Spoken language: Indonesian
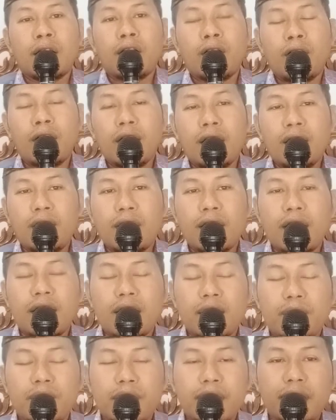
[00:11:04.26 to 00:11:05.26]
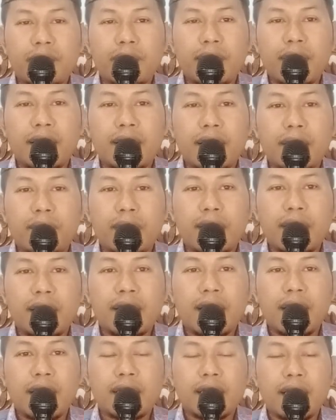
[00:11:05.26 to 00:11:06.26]
orang-orang beriman yang
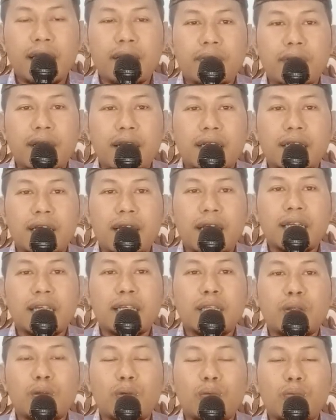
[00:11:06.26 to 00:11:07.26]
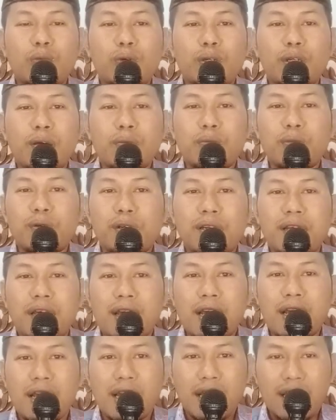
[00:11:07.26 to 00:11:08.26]
meninggal dalam keadaan itu
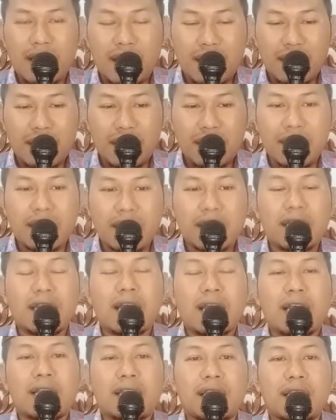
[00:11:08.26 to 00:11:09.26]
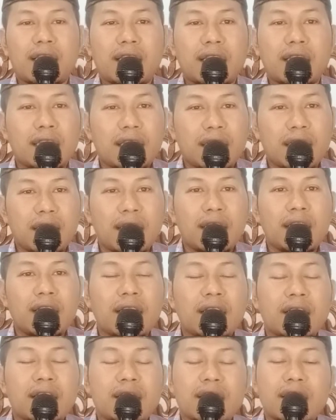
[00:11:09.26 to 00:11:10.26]
mudah-mudahan nanti
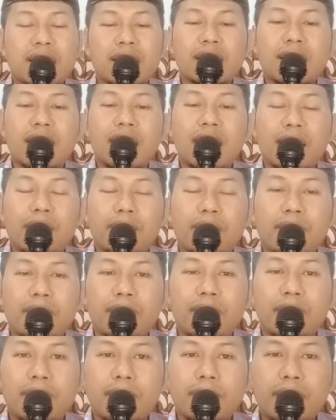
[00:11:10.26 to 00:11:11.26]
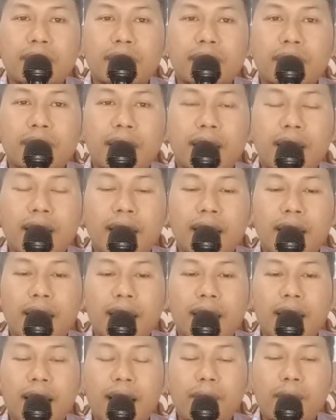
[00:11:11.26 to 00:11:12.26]
setelah hari
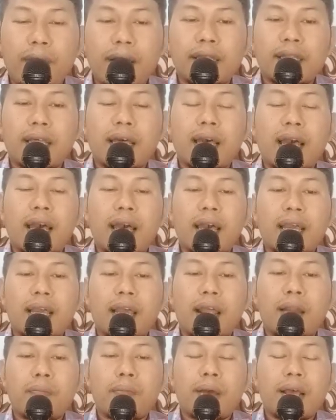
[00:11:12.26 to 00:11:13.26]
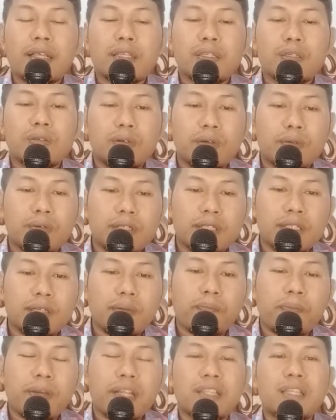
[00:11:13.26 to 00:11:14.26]
kiamat akan masuk
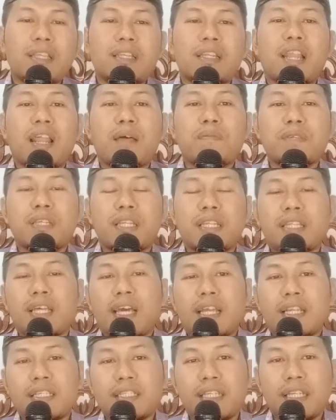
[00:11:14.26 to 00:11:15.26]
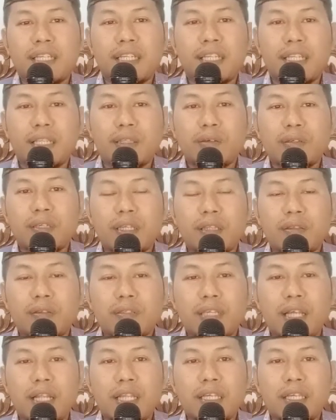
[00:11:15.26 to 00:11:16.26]
seperti dalam cerita hadis tadi itu, yaitu
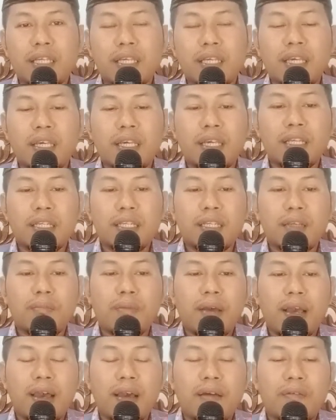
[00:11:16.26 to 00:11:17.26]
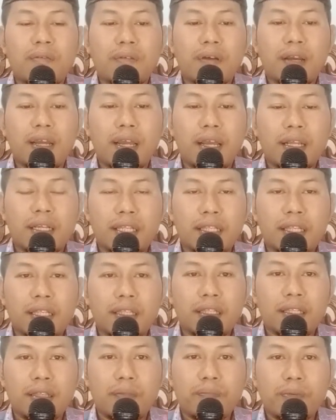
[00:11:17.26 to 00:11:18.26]
saling dimaafkan. Kita
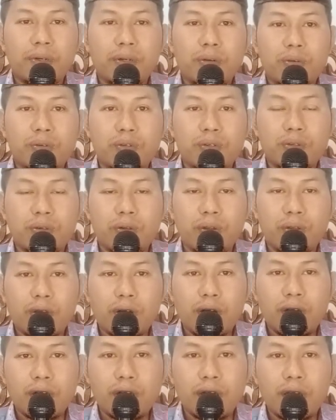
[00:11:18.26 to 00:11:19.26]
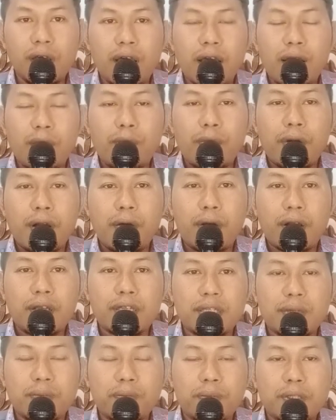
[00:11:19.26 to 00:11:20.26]
tetap berhusnudon bahwa
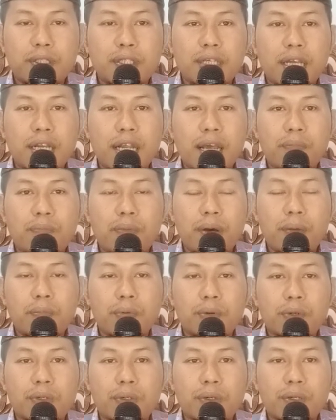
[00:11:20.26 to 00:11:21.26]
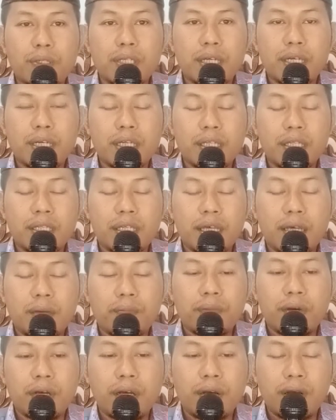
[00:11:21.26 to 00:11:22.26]
sebesar apapun dosa kita,
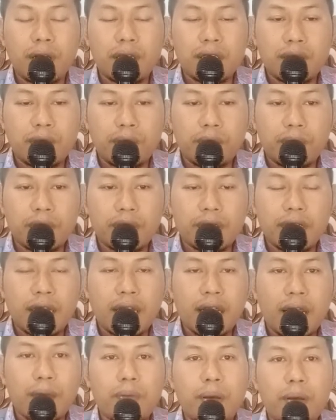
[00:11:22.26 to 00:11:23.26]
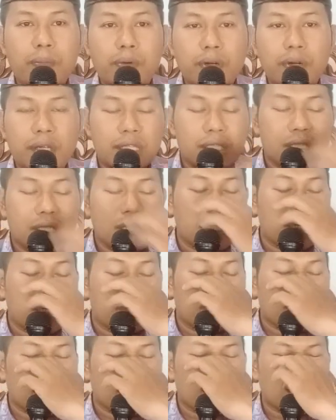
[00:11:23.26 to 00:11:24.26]
bahwa sebesar apapun
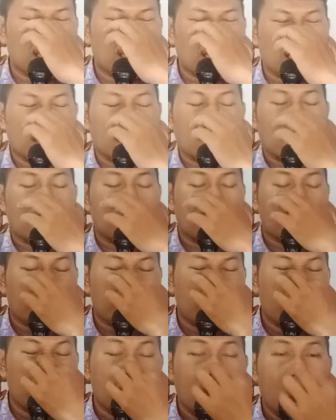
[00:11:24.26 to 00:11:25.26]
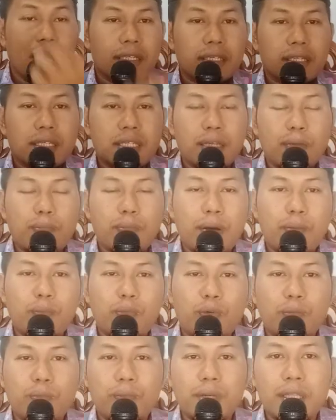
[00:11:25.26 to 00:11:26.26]
kezaliman kita terhadap sesama
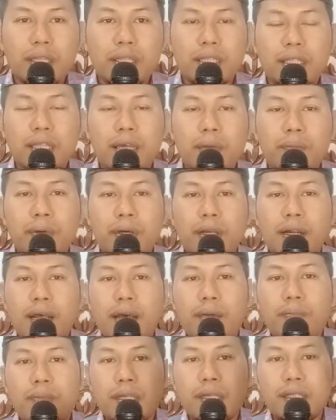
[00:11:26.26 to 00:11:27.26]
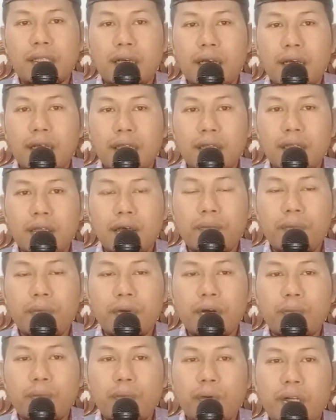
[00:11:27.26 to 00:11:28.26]
mukmin tetapi rahmat Allah
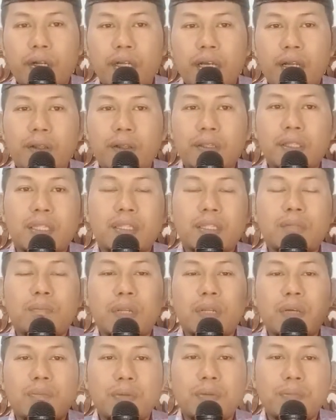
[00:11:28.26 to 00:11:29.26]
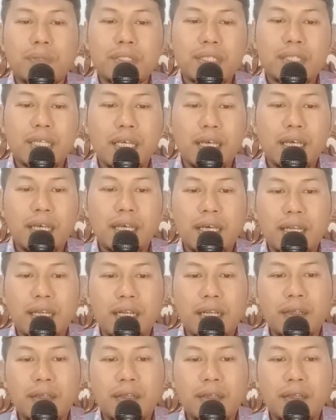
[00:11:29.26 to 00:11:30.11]
pengampunan Allah tetap lebih besar.